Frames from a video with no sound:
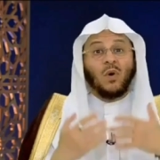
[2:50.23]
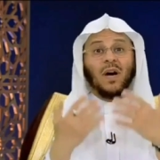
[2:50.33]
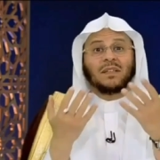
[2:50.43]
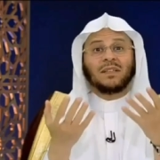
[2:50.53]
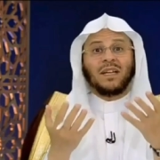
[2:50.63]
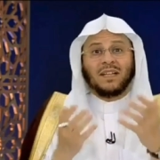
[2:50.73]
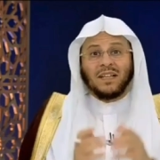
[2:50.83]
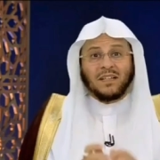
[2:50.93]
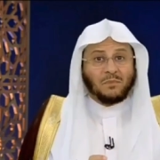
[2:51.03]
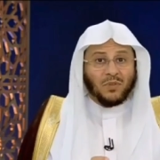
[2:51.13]
وأن
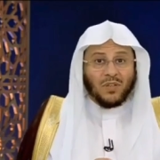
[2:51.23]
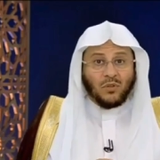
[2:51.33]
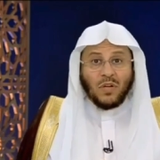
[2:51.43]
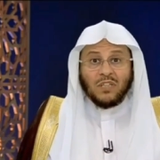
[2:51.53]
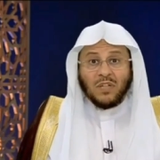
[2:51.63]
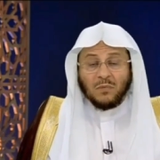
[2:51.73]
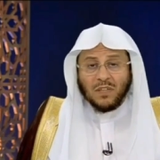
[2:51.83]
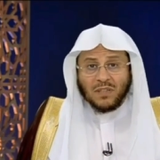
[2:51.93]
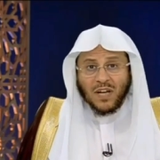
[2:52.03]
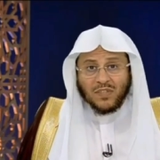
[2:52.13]
إلى ربك
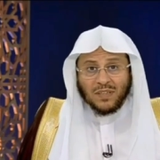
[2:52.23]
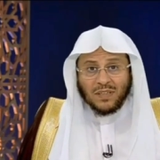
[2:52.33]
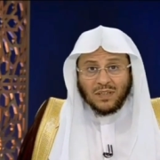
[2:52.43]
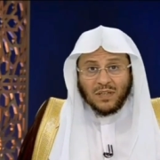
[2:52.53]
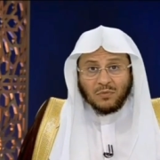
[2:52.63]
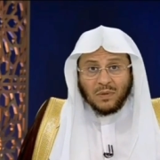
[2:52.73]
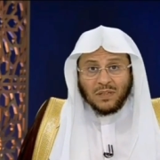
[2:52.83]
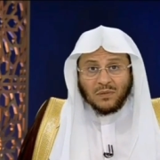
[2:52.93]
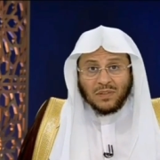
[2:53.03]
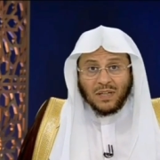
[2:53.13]
الجميع راجع إلى الله
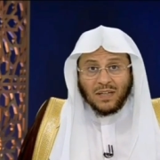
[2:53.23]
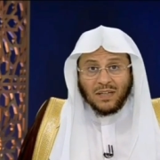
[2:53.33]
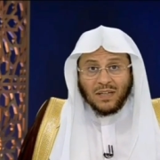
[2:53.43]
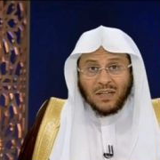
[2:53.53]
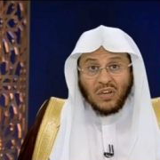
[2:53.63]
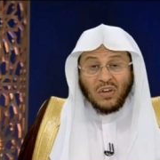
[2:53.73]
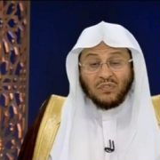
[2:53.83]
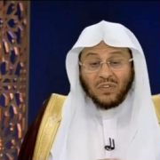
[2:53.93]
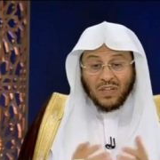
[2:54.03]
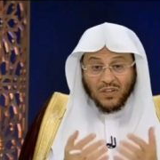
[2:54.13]
سبحانه وتعالى
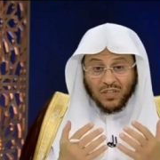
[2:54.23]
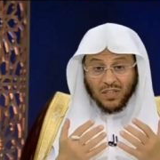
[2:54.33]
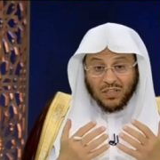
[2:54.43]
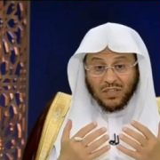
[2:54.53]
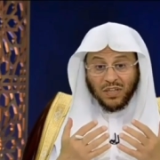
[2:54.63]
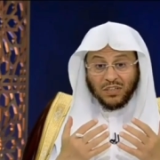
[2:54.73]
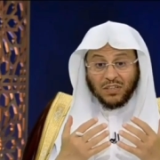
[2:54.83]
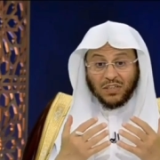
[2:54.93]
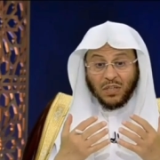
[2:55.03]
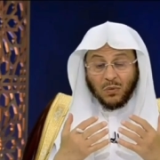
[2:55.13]
فالذي
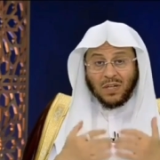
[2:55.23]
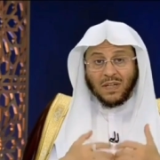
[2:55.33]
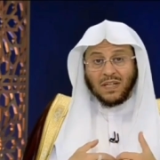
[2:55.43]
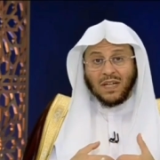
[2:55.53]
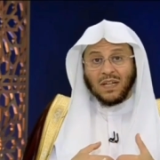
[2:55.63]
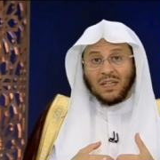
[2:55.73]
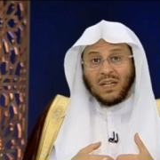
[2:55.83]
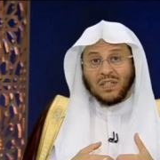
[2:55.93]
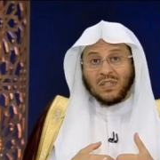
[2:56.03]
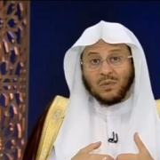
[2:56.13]
يعني يتوكل على
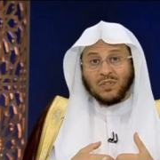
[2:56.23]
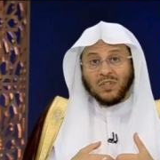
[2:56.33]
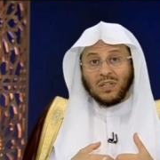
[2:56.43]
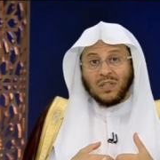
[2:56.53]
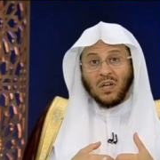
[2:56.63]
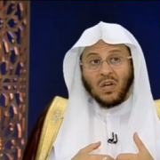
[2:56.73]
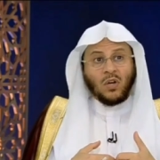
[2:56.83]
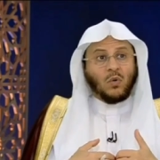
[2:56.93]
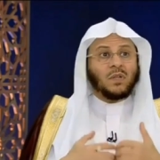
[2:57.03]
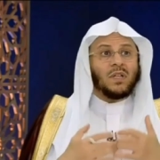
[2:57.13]
الله عز وجل
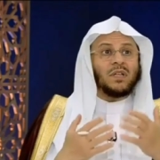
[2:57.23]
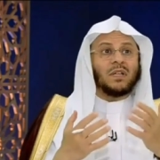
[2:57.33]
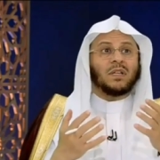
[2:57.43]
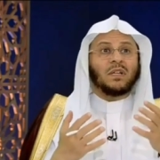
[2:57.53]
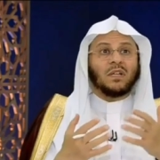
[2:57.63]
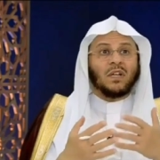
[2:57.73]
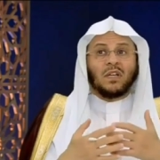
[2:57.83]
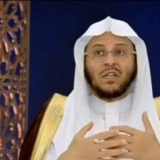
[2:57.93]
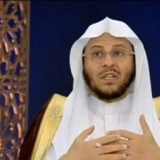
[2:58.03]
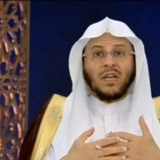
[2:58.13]
هو الذي
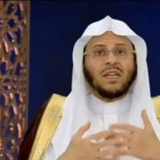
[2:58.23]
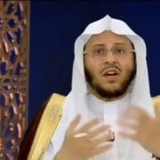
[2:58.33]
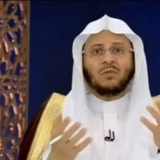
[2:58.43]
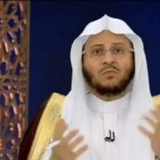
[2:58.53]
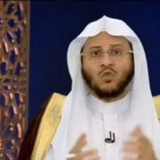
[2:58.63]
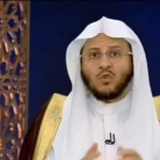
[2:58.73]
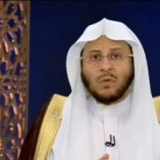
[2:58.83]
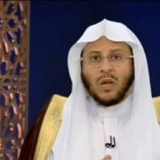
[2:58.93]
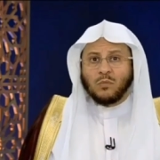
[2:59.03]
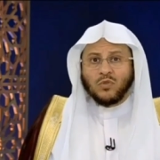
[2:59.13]
لا يهمه
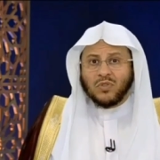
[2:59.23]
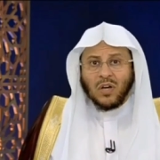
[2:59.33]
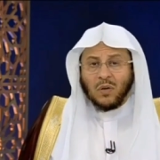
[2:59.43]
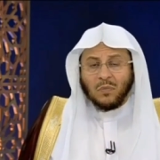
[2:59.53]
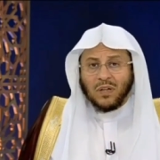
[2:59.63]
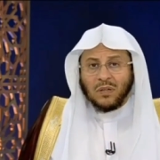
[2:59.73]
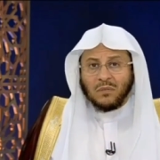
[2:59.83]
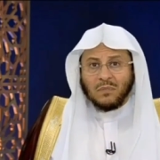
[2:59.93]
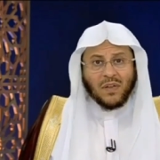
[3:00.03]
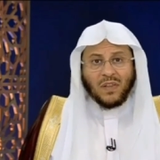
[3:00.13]
المستقبل
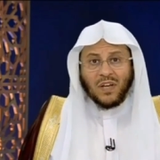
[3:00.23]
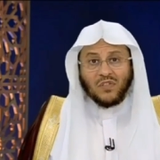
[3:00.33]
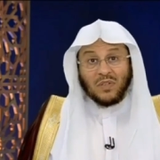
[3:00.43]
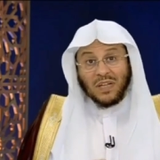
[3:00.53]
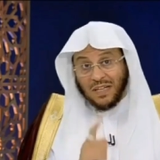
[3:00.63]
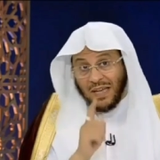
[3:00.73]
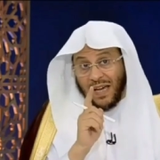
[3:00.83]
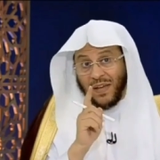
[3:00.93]
ماذا يحصل لكن